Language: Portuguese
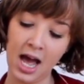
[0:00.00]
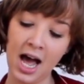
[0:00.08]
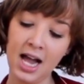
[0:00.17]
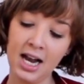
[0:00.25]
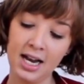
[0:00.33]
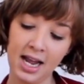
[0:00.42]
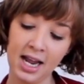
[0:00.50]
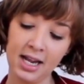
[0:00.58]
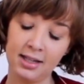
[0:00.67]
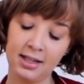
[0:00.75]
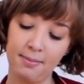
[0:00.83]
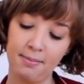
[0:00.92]

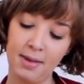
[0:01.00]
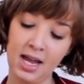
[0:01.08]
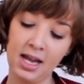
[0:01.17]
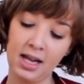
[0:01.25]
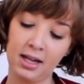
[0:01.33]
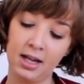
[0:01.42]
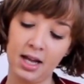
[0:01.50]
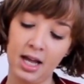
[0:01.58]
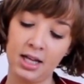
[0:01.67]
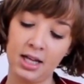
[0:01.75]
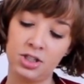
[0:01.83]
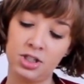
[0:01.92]
além também
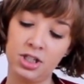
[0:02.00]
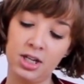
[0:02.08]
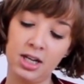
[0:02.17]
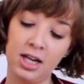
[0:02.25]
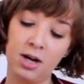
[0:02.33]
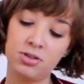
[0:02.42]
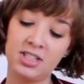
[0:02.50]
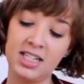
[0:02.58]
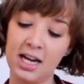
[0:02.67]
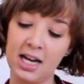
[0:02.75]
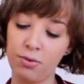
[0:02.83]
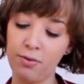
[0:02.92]
de
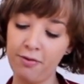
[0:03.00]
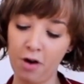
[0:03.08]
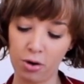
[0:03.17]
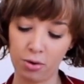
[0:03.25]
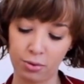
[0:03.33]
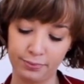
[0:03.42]
auxiliar no foco.